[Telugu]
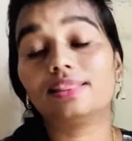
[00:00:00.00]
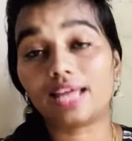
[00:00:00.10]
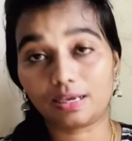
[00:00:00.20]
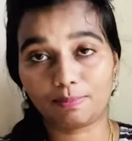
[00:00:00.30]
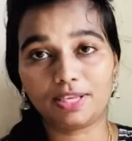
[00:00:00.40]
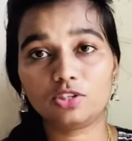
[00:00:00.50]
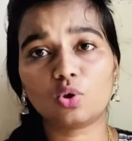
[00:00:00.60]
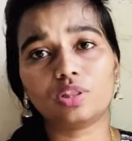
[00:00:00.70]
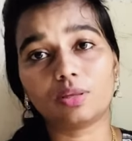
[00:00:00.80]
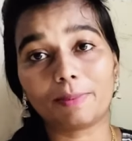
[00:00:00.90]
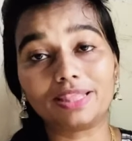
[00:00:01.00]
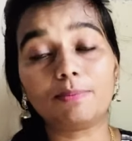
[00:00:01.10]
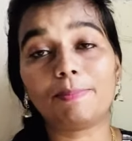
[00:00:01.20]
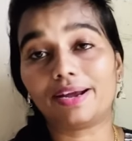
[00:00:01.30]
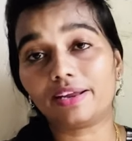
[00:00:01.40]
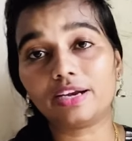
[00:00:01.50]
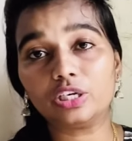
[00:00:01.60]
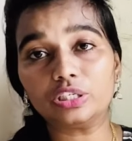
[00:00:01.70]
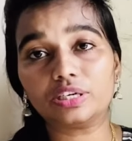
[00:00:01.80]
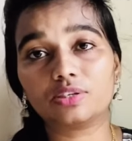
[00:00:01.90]
దట్ మీన్స్ కొంతమంది
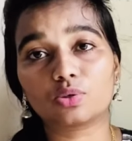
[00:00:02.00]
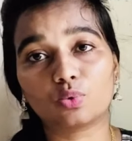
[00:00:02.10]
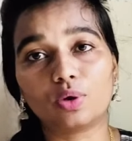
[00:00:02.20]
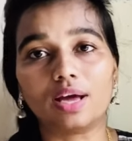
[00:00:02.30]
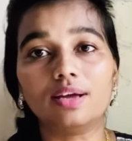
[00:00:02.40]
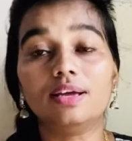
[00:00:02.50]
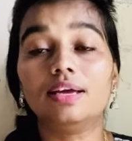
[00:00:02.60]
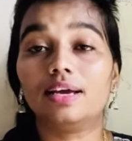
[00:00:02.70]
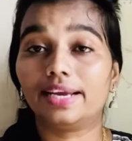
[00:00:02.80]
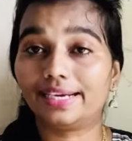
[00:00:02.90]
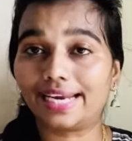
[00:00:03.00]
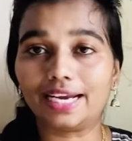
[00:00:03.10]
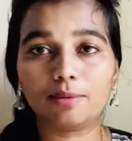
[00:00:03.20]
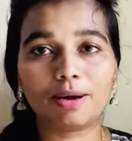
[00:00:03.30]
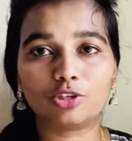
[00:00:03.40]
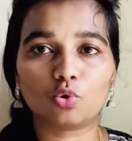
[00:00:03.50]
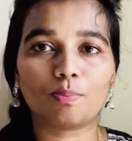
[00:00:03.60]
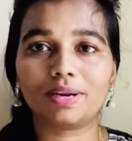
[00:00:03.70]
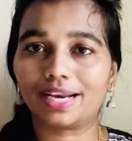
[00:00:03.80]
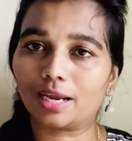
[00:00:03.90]
పెడియాట్రిషియన్స్ కూడా ఈ బార్
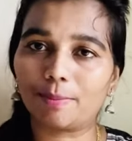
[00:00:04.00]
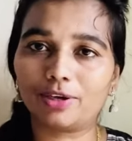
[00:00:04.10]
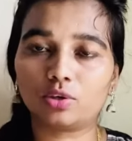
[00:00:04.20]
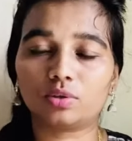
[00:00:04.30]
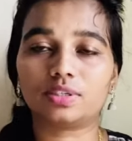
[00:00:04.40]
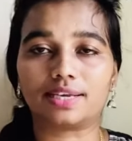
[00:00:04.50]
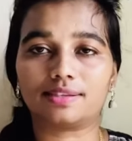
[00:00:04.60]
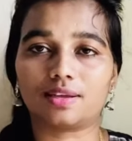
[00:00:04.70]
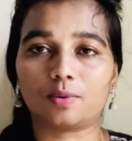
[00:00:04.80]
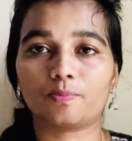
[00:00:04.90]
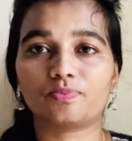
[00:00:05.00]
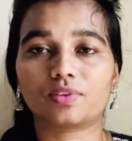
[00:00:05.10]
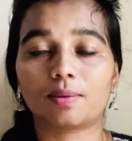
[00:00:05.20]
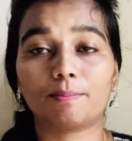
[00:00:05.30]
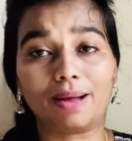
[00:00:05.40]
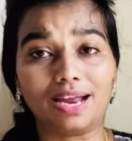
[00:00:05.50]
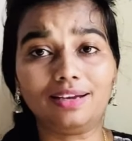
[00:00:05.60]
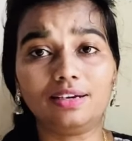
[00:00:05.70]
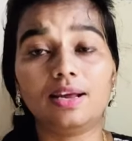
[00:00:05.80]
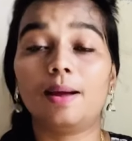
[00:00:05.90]
సోప్ని రికమెండ్ చేస్తారు
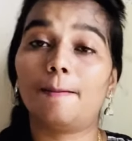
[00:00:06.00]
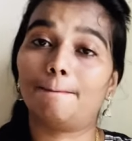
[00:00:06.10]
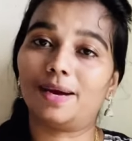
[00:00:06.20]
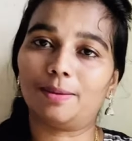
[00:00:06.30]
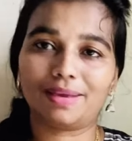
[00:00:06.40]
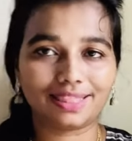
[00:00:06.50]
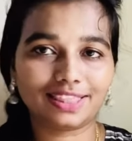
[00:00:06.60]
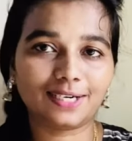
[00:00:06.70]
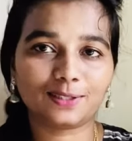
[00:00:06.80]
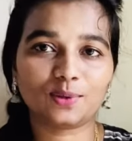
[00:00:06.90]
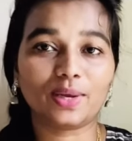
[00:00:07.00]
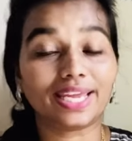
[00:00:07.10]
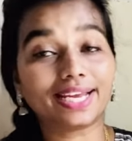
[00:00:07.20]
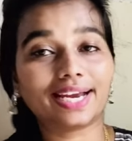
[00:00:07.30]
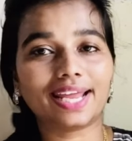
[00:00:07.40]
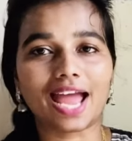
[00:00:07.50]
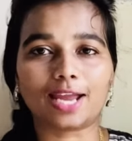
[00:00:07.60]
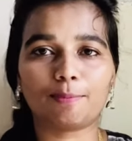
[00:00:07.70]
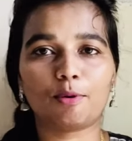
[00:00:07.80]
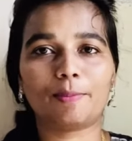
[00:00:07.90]
బట్ మనం ఇంతటితో ఇక్కడే
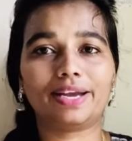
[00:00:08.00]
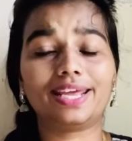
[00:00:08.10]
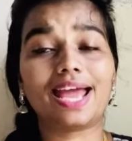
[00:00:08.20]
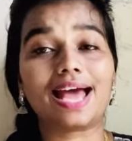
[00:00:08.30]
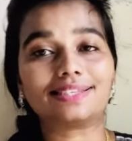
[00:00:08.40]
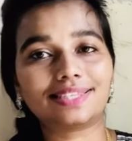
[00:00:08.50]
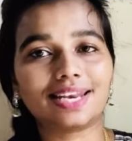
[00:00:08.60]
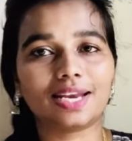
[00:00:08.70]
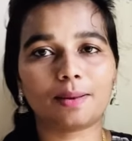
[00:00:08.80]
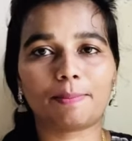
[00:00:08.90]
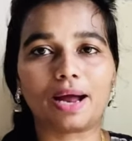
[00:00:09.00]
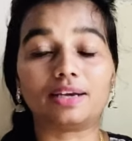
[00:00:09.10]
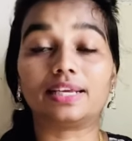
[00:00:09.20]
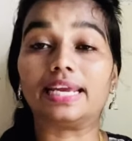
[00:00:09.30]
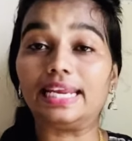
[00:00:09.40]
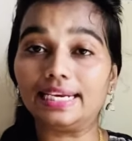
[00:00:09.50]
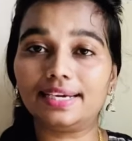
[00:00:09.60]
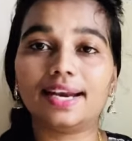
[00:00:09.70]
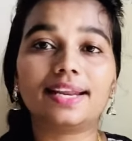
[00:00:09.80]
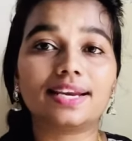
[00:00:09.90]
ఆగిపోమండి అస్సలైన పార్ట్
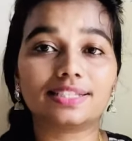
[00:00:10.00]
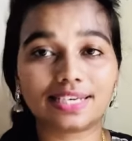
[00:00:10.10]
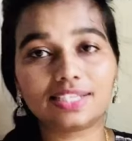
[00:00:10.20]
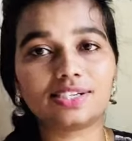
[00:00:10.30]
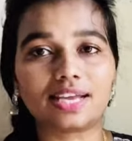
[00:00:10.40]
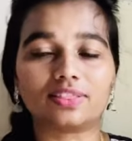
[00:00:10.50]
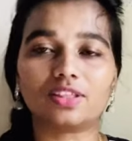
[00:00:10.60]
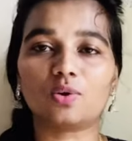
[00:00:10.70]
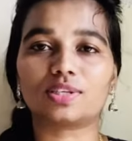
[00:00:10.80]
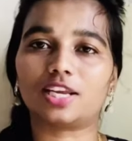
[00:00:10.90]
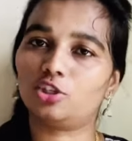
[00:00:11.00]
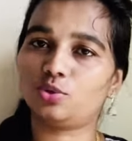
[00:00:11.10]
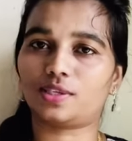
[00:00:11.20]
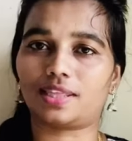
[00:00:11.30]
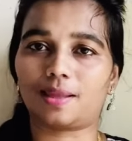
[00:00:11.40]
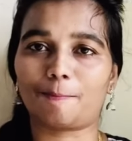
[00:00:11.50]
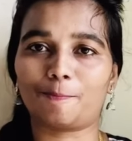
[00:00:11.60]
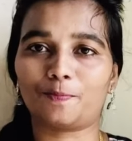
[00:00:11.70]
ఇంగ్రీడియంట్స్ లిస్ట్ అంతా ఒకసారి చూసేద్దాం